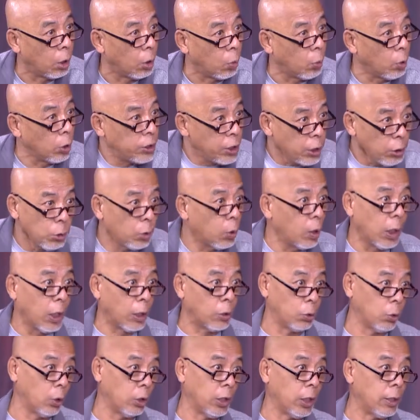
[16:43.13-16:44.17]
我接触过很
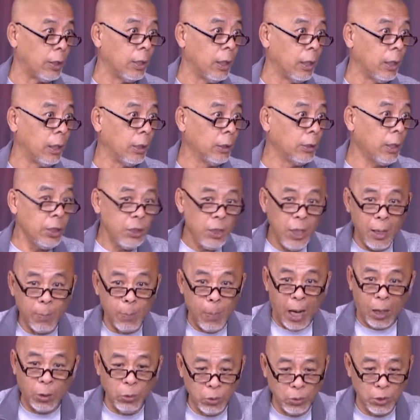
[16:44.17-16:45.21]
多人，他这样
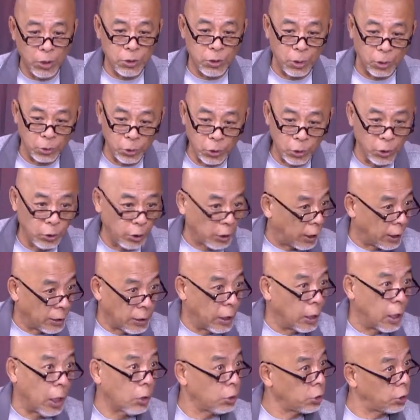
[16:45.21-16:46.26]
忙碌的走，最后你跟
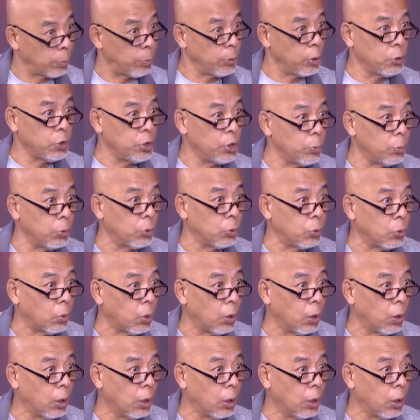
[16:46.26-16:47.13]
他聊什么都记不住。